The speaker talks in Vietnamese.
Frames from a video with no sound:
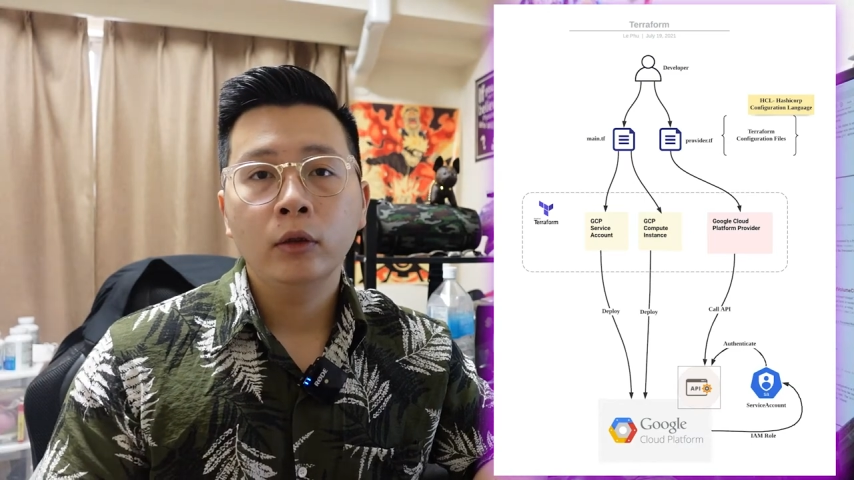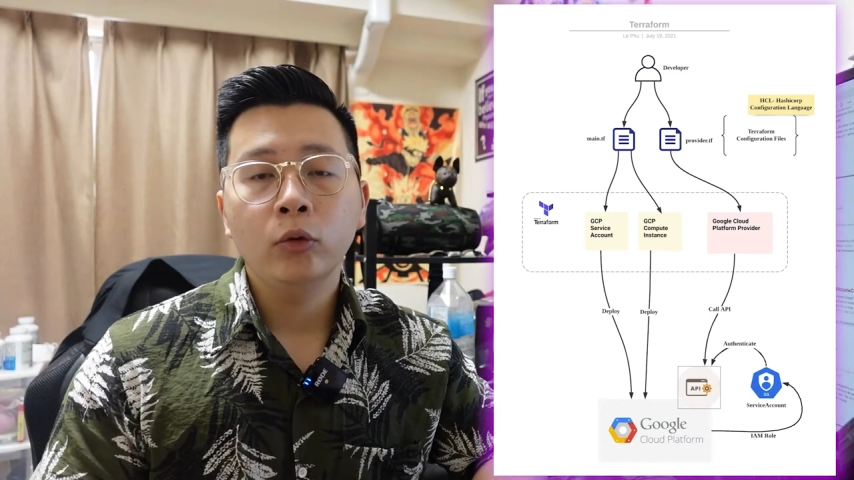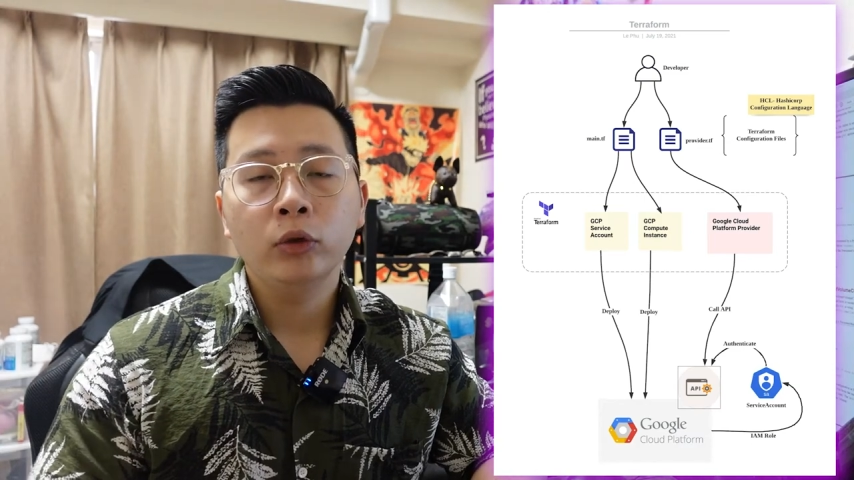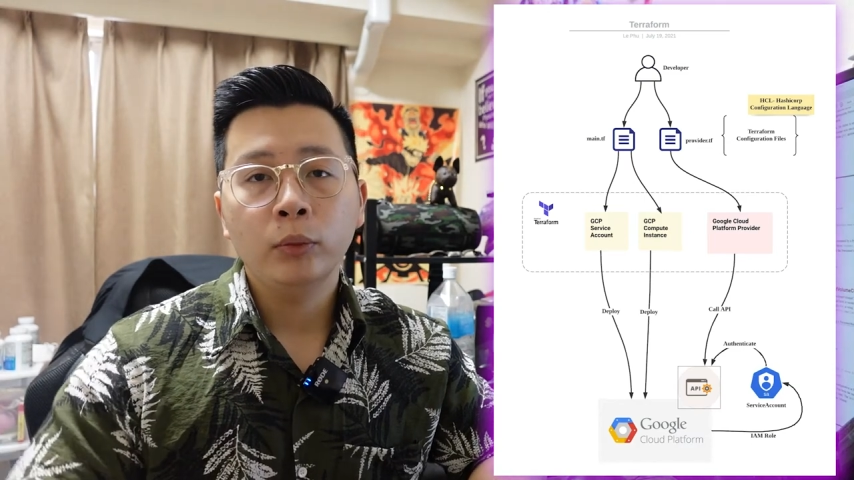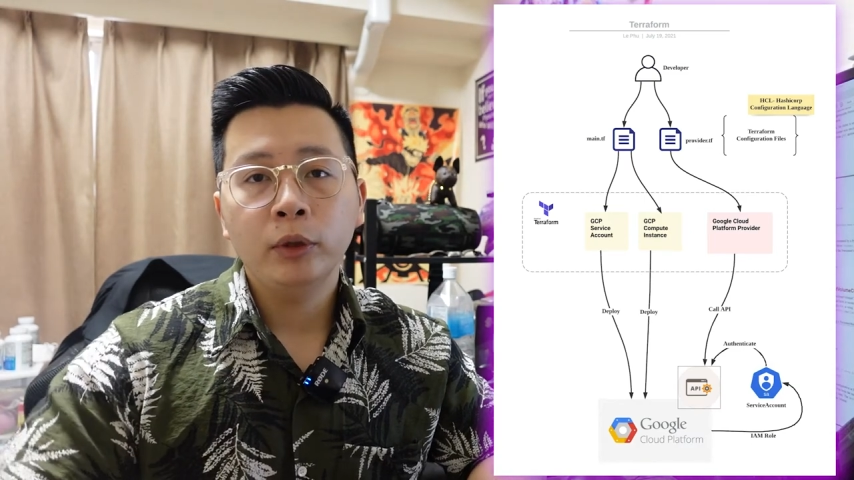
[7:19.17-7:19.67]

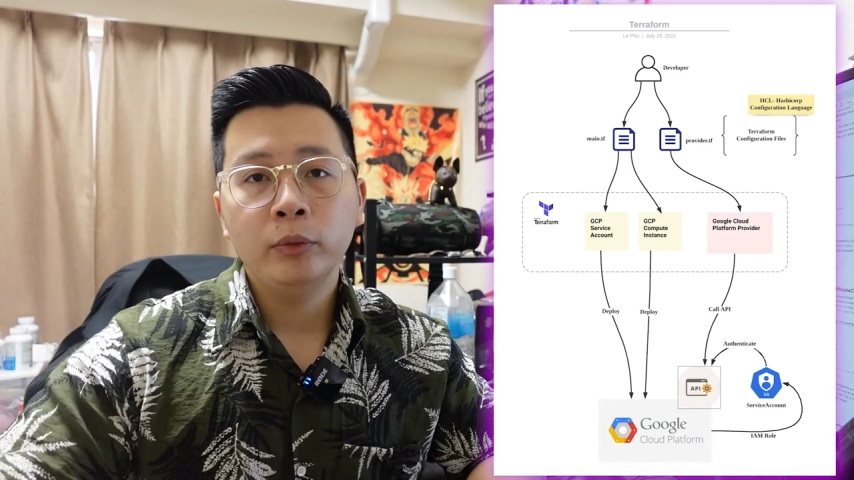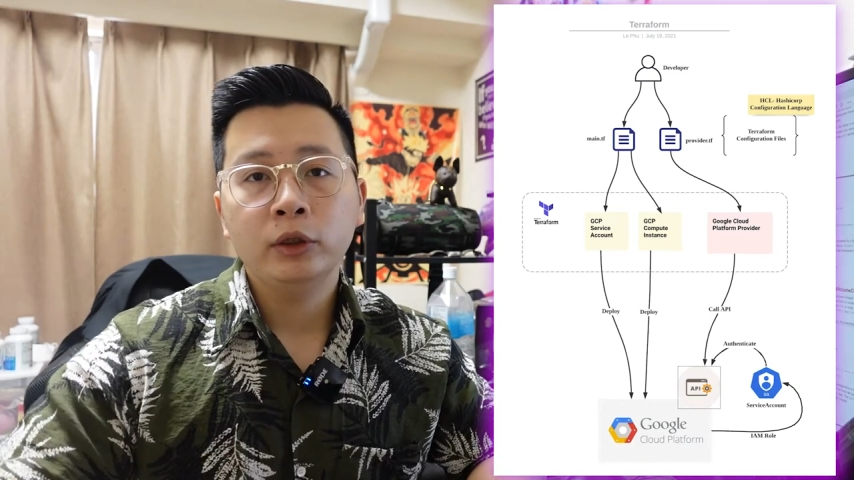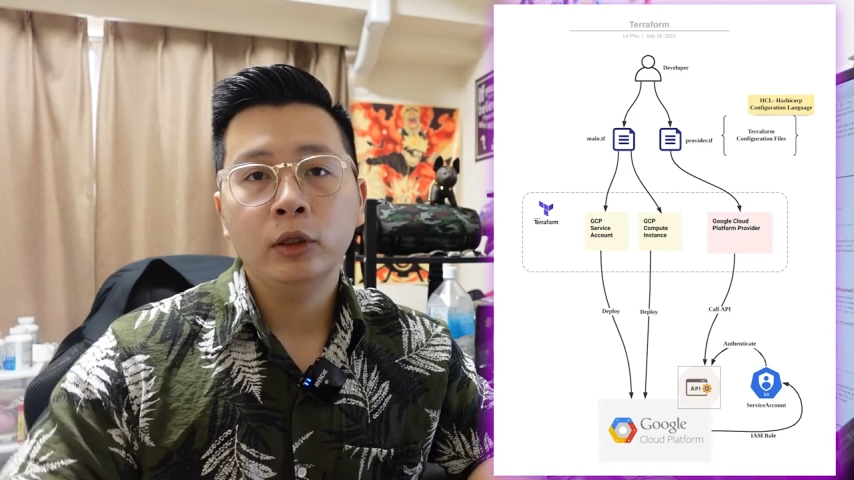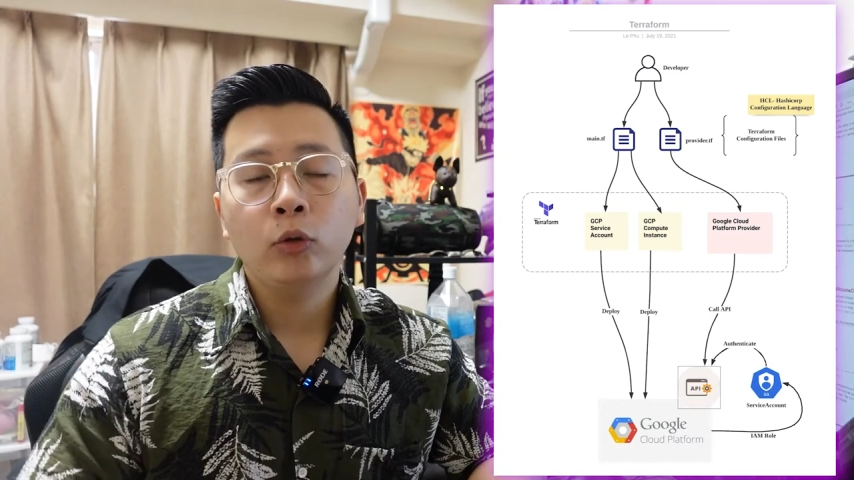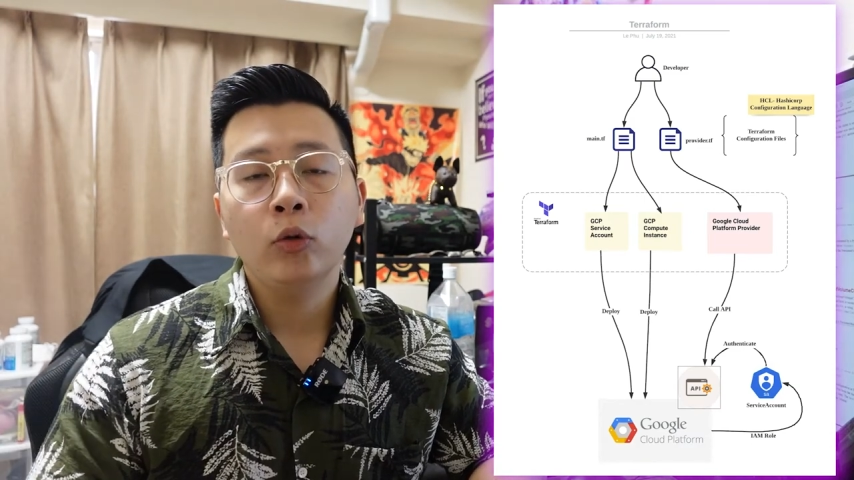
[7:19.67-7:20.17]
cũng như là
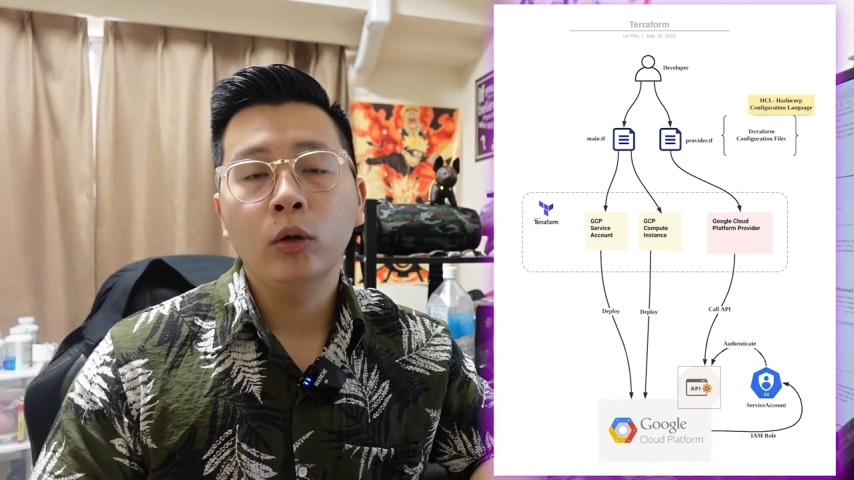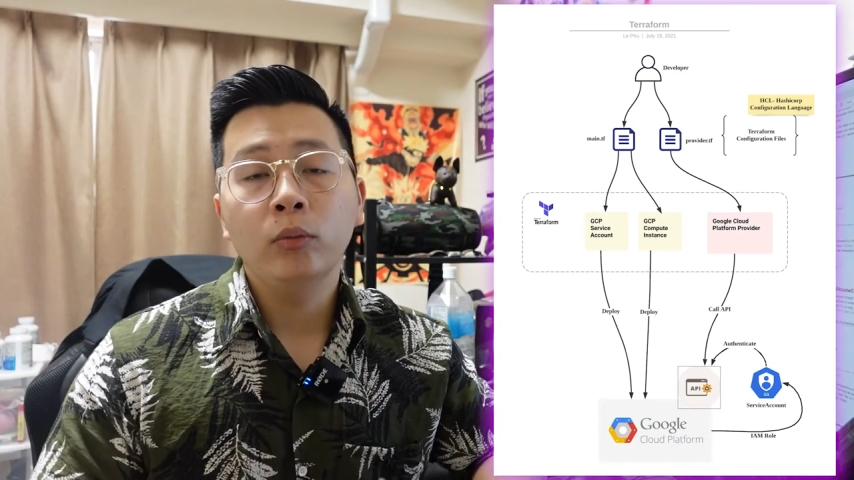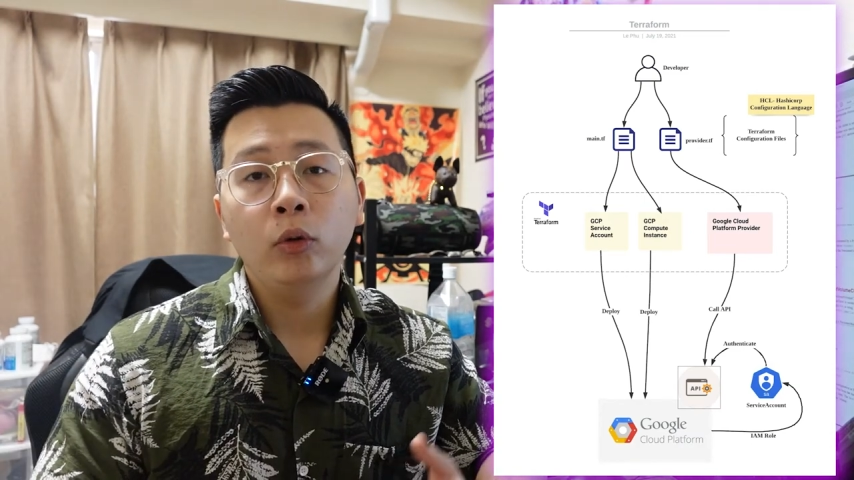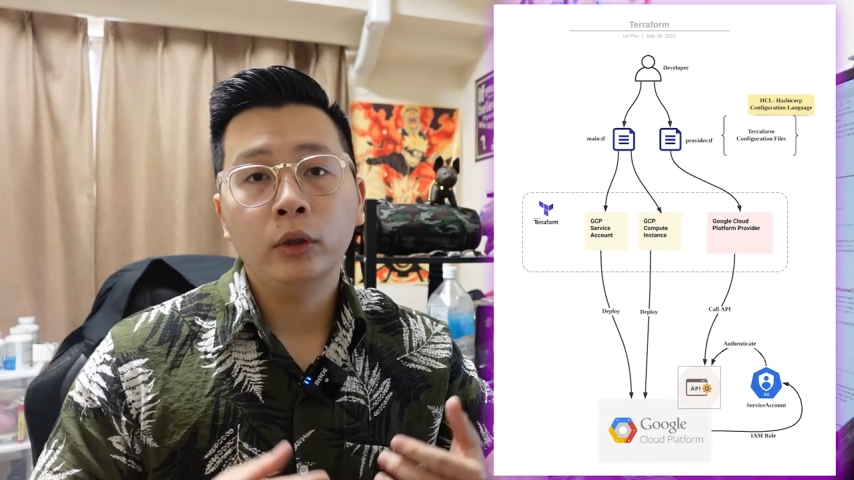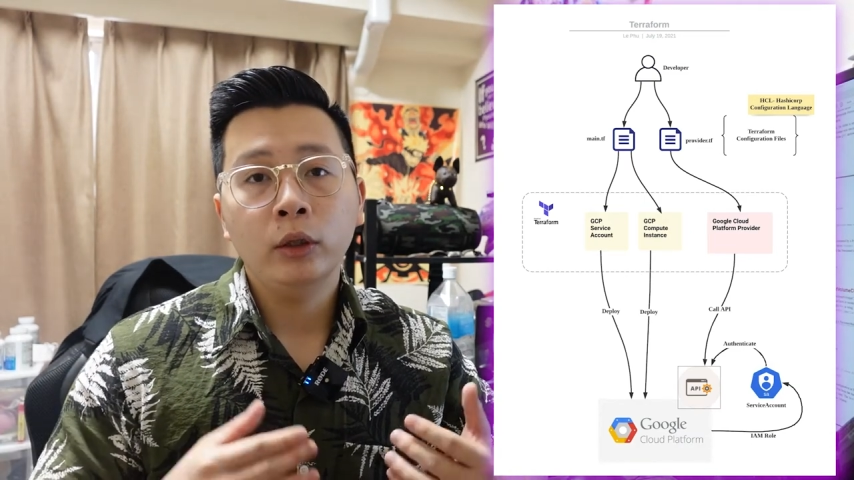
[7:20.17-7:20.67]
permission của
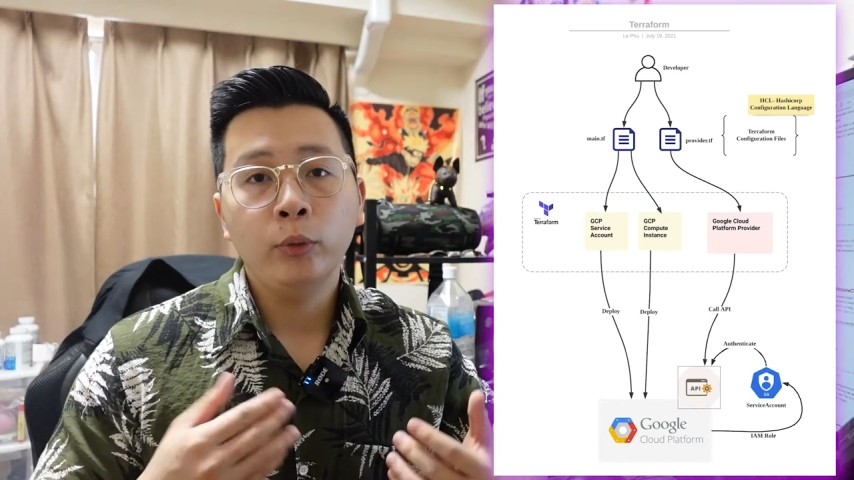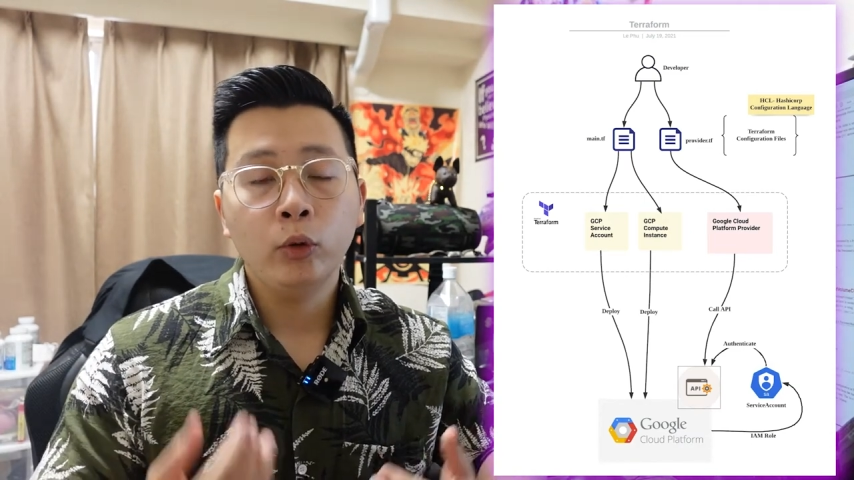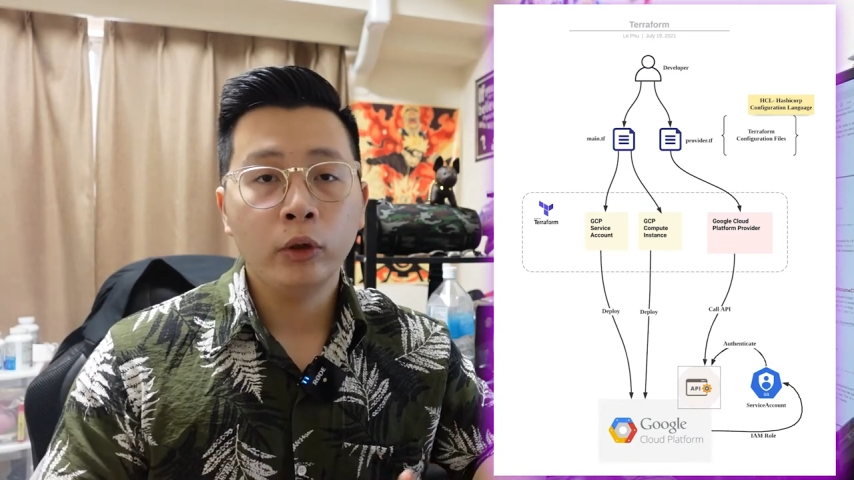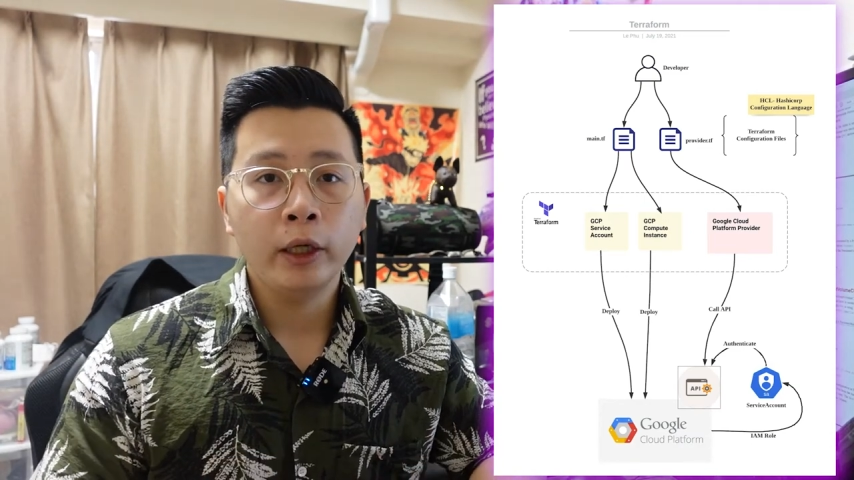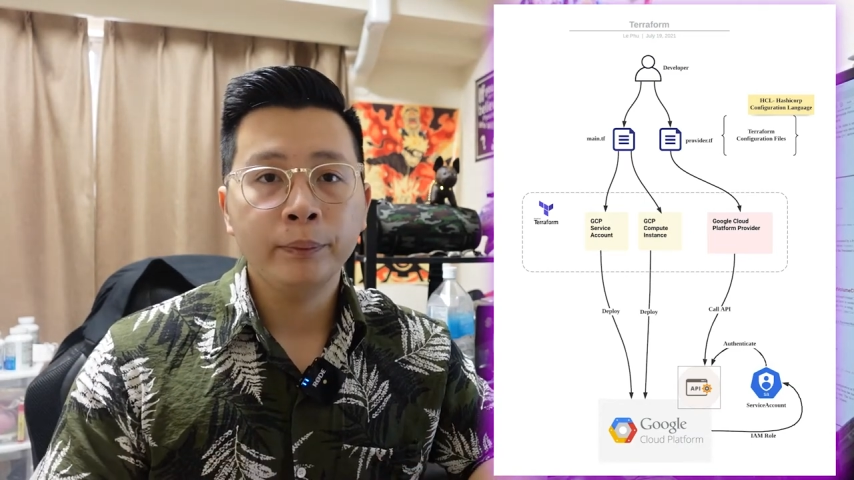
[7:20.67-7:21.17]
một cái
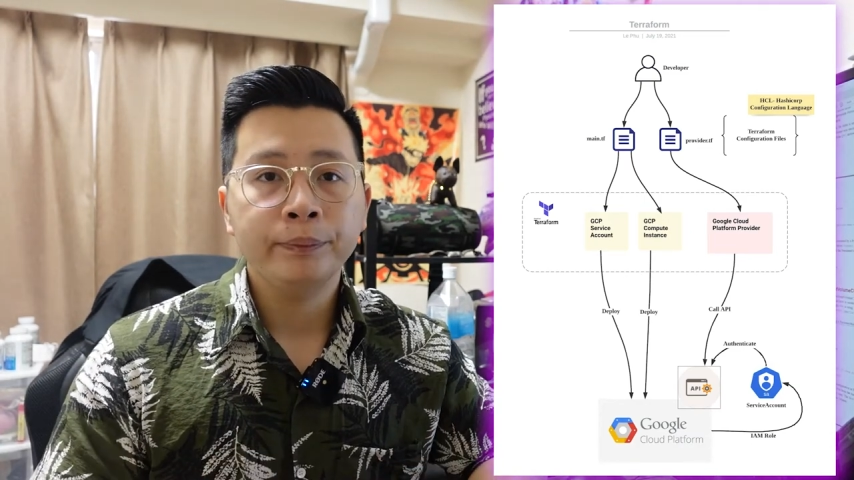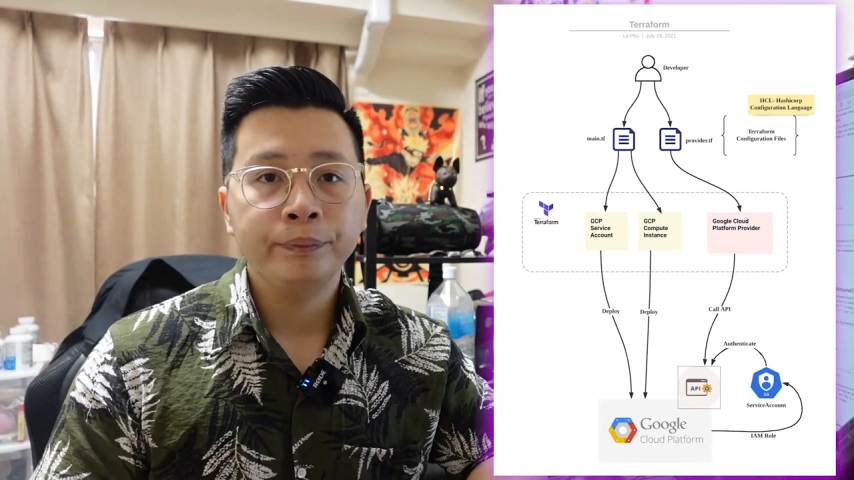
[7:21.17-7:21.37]
program